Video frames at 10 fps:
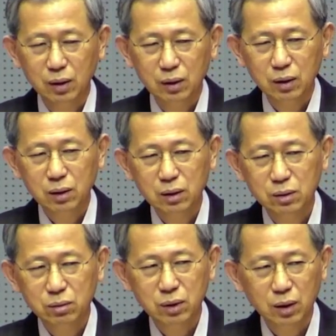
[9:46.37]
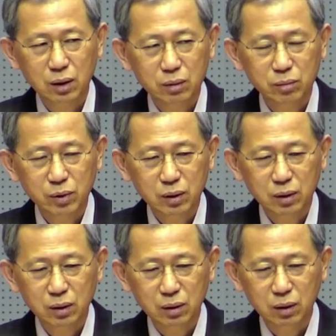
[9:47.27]
그러니까 이런 식으로 생각하다
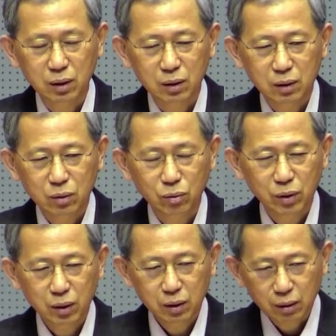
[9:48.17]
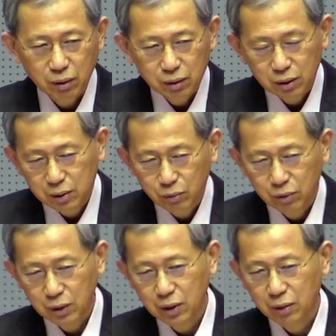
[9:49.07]
보면은 교회라고 하는 것이
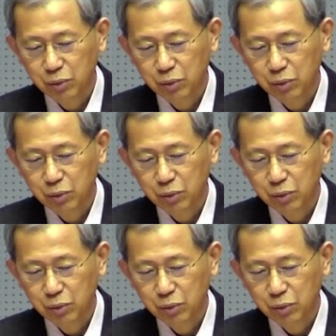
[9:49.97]
뭔가